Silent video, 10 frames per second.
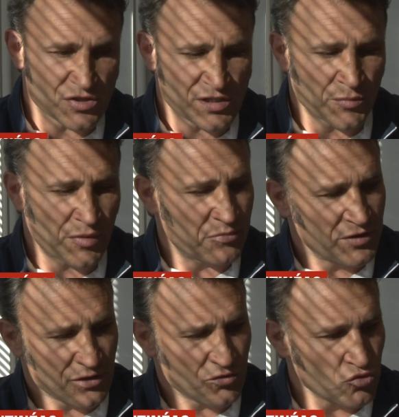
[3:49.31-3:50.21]
Je ne serai pas
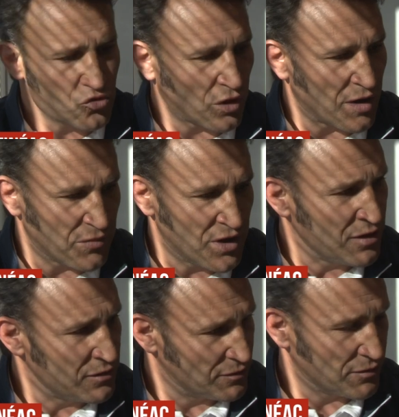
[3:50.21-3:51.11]
peut-être toujours en
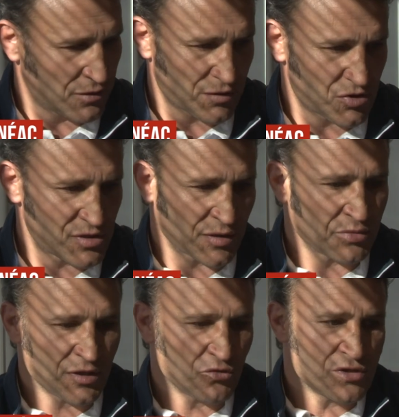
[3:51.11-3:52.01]
mi, euh, je
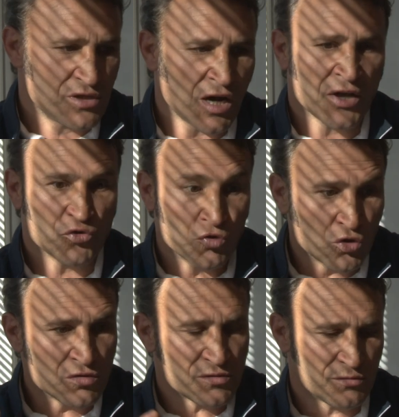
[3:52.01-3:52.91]
serai peut-être aussi en
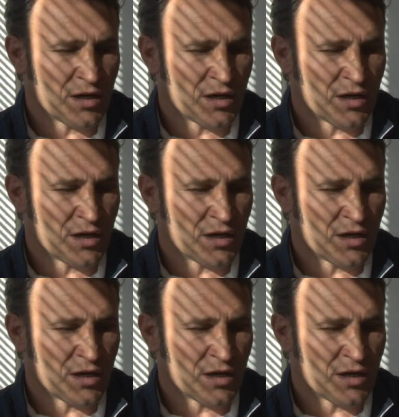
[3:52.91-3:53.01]
do,